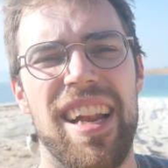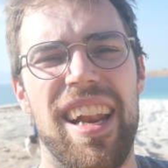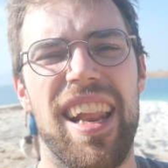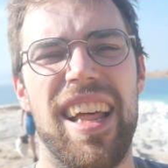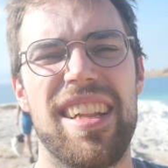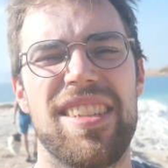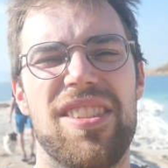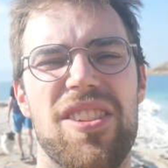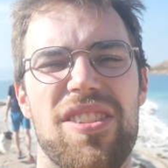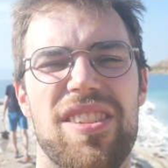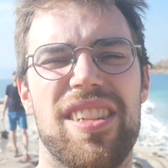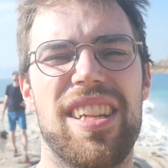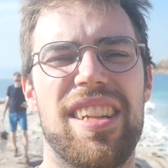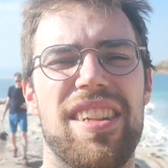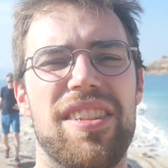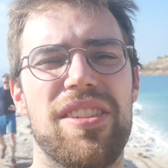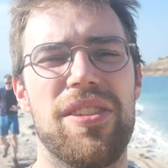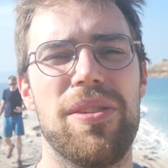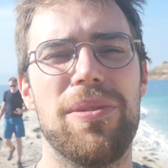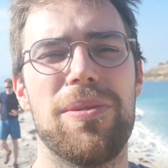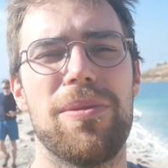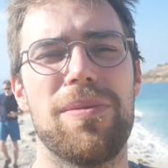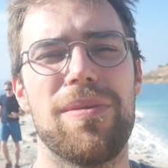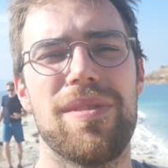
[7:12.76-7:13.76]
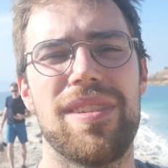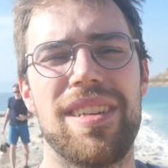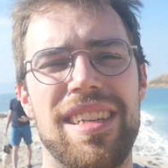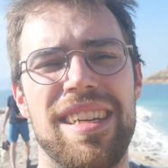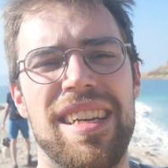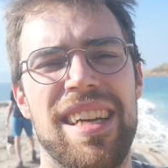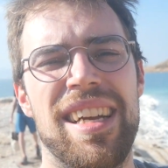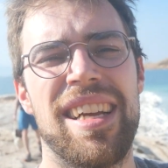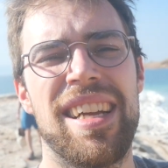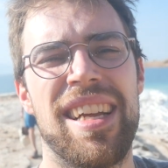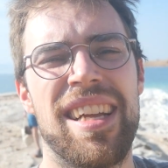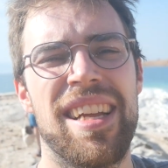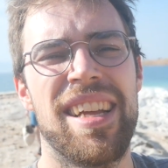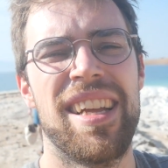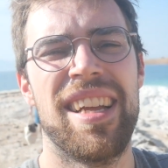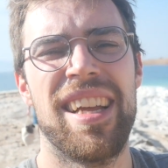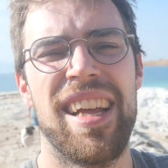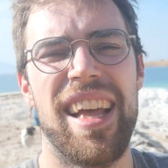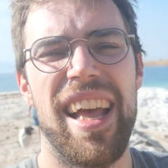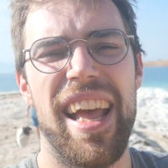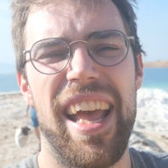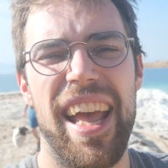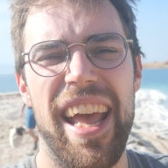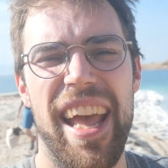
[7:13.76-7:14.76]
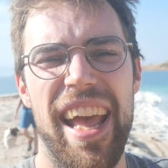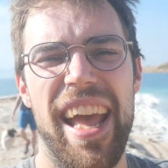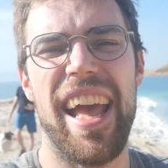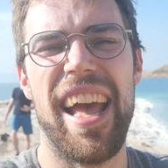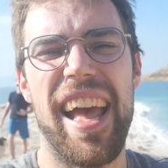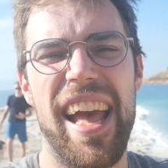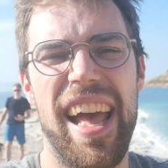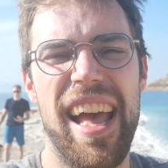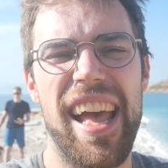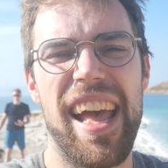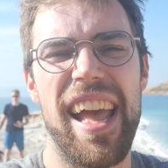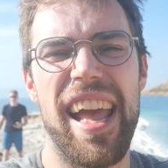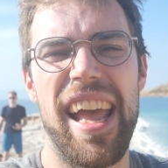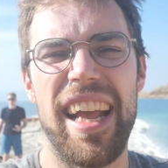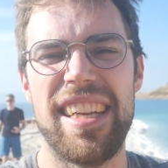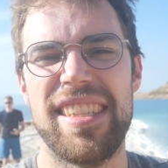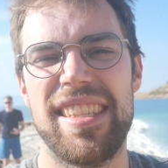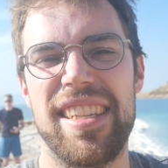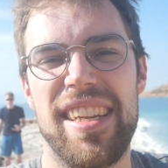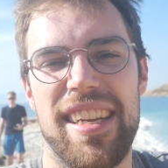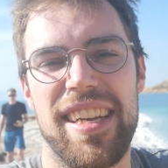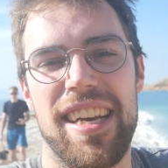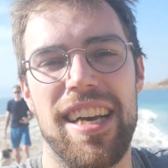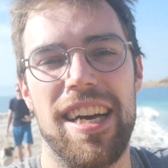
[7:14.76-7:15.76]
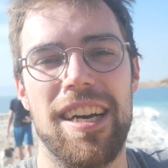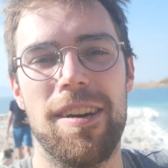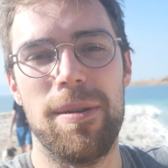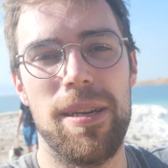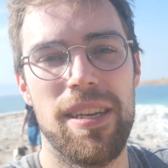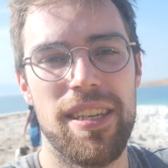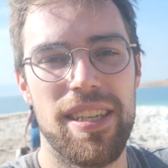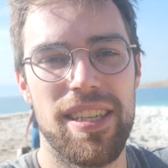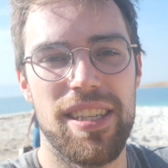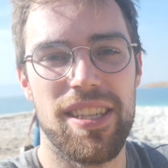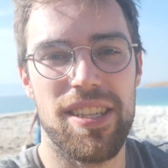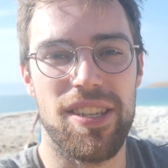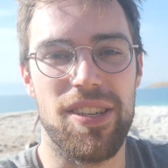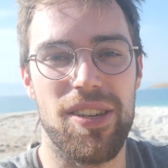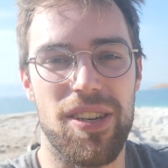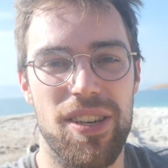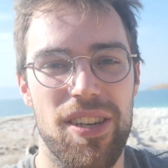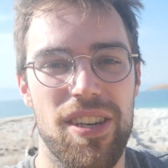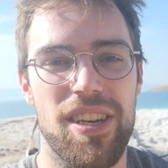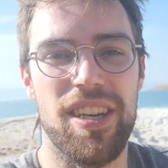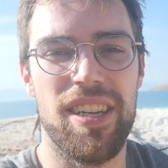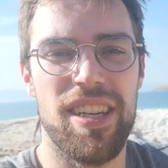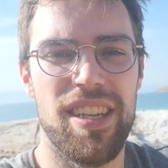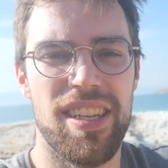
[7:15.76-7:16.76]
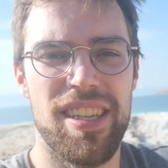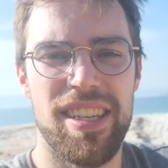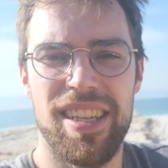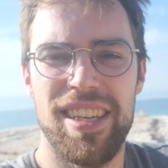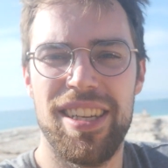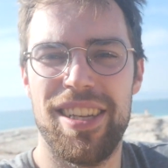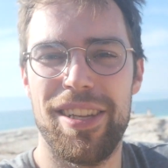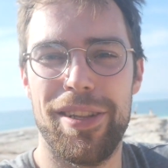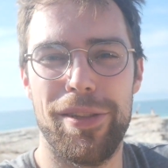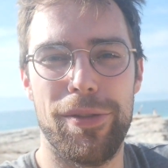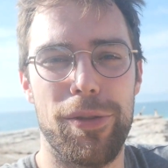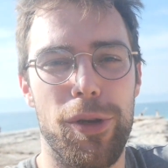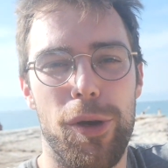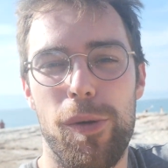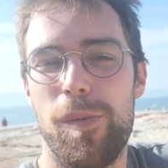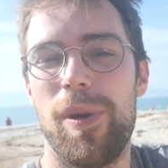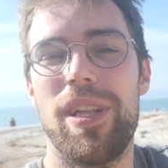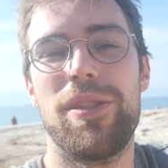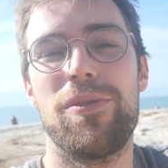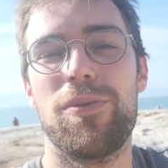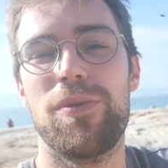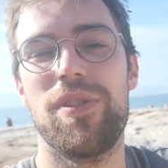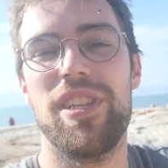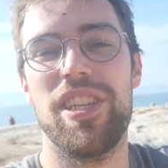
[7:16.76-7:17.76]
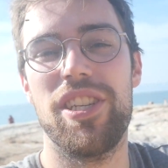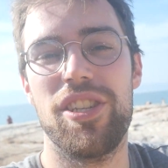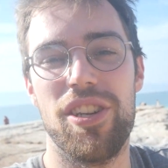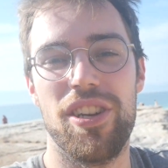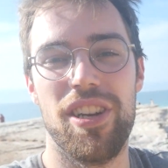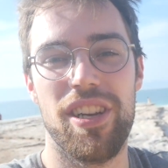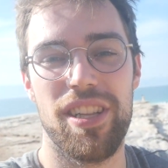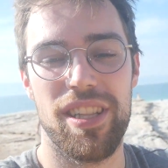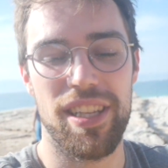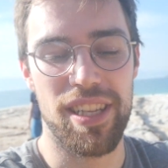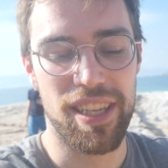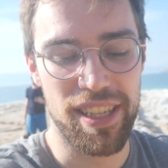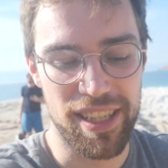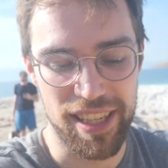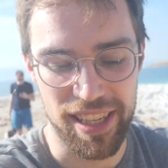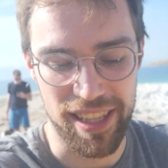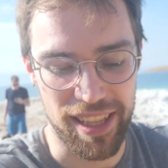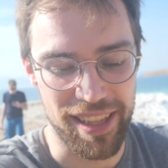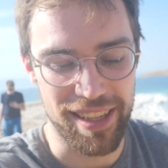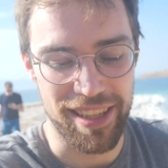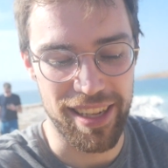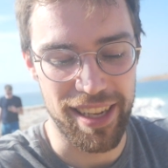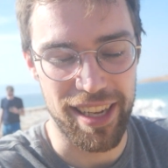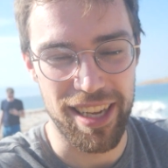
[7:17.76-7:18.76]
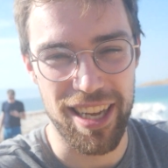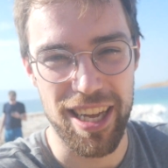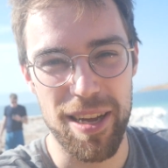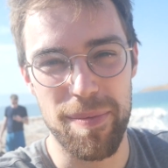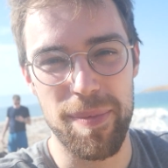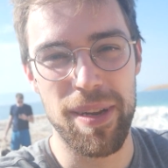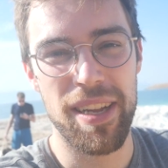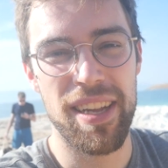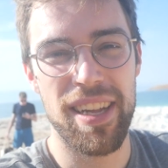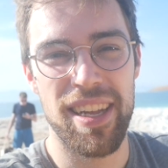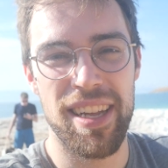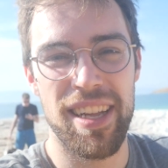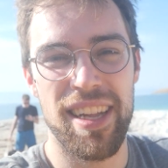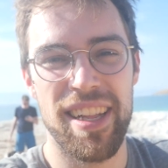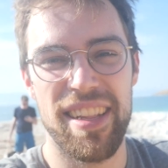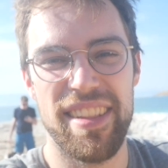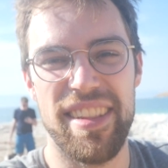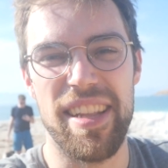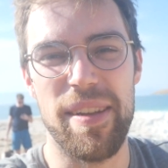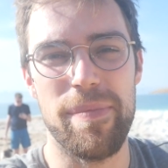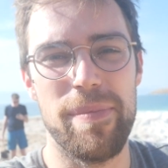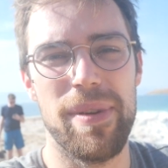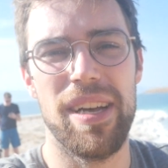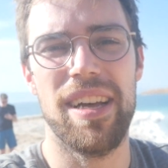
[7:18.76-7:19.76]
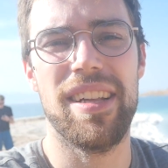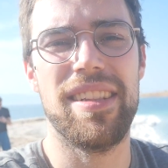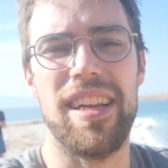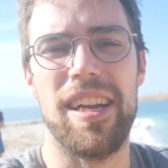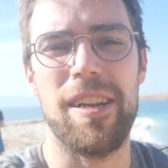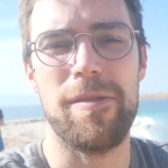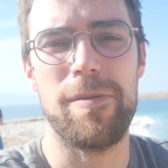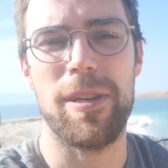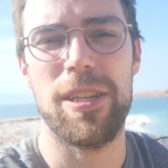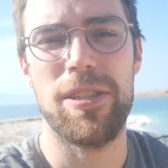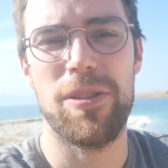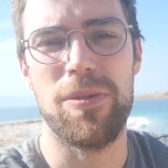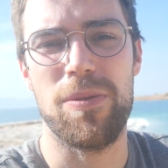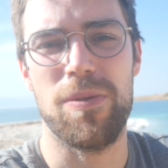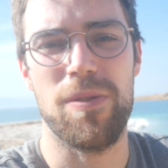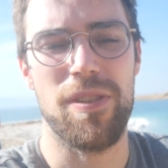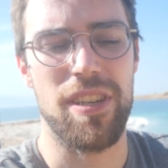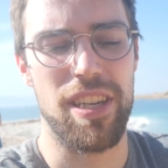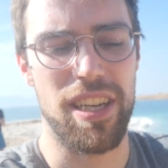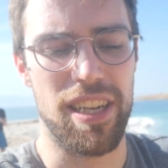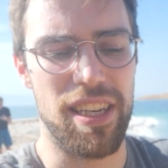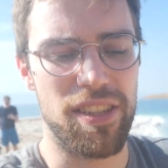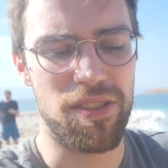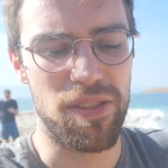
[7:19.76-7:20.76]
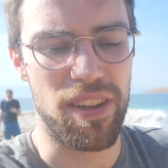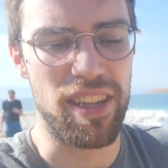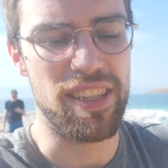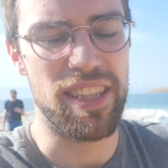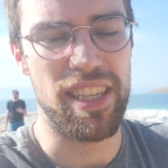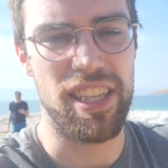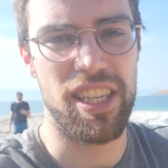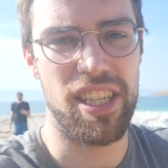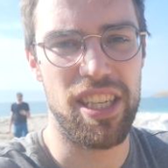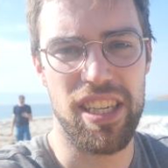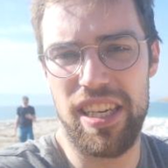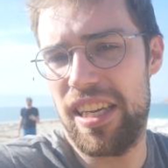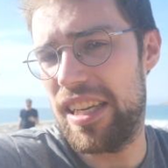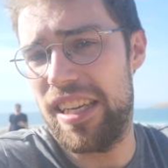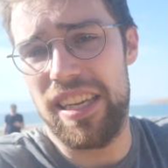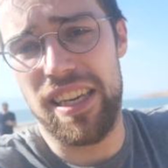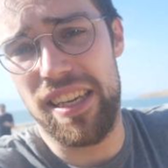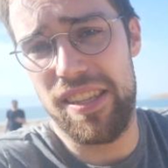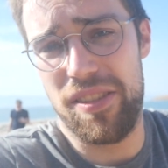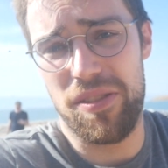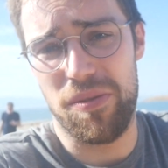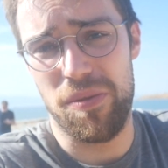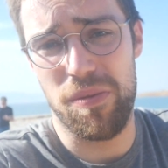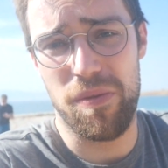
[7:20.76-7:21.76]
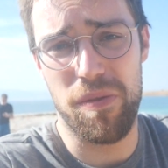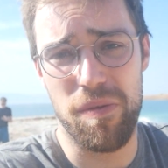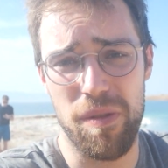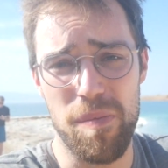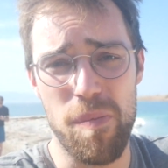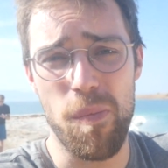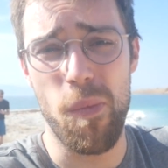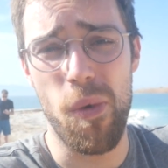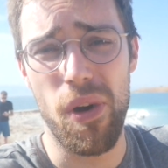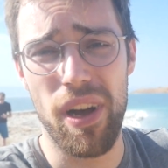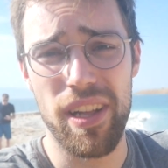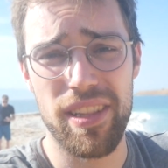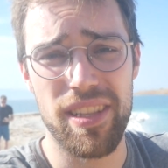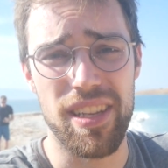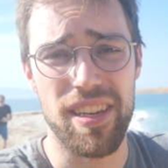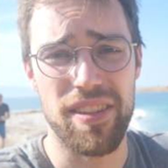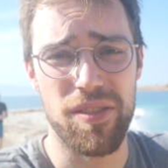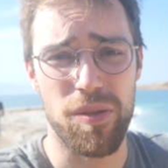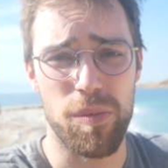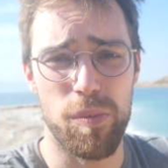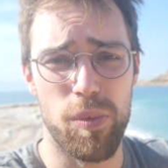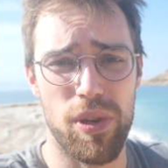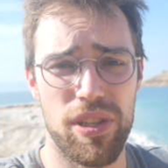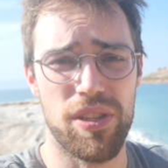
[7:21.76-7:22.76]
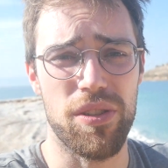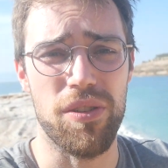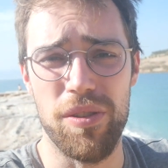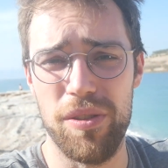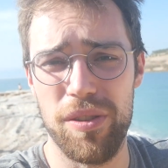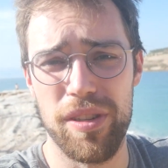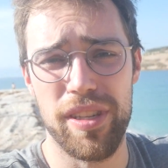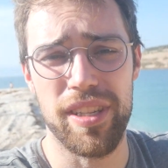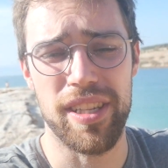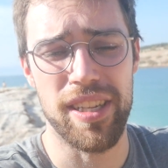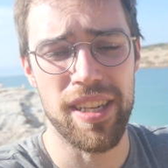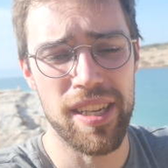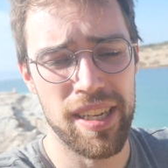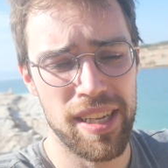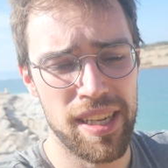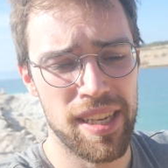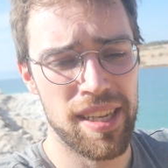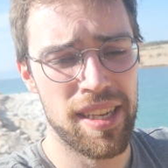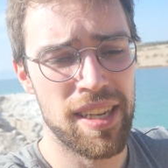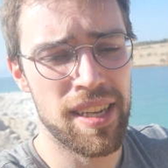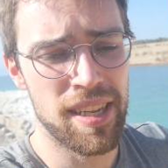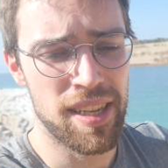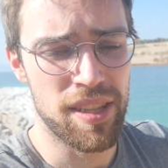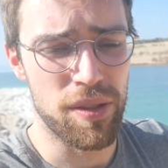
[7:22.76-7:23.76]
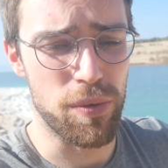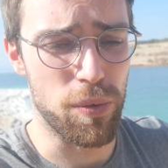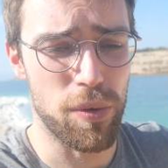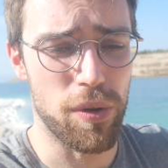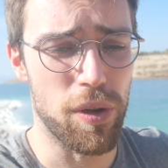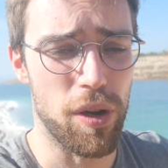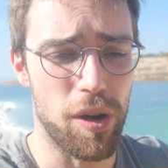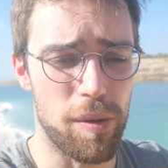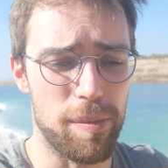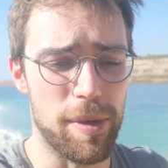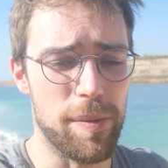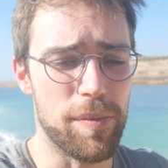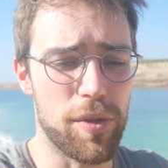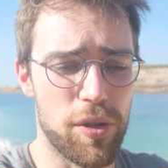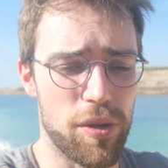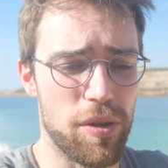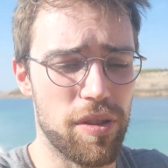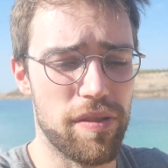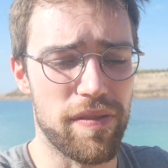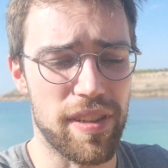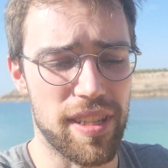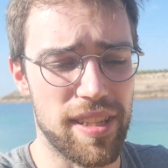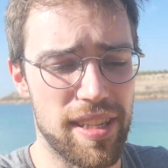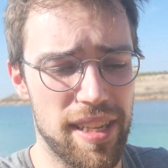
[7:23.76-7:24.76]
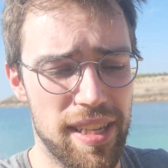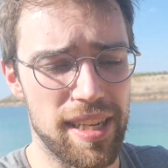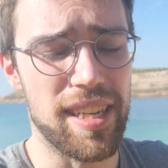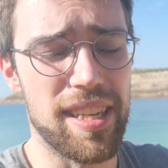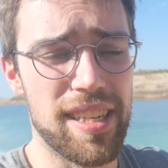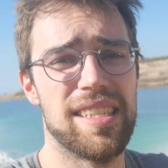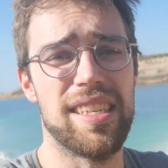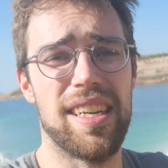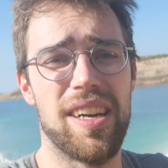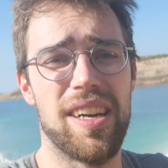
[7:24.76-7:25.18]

La sensation est exécrable. Genre, euh, tu remets ton t-shirt, c'est désagréable. Tes mains, t'as l'impression qu'elles sont asséchées, elles sont moites, elles sont poissonneuses. Ton corps, même chose. Enfin, c'est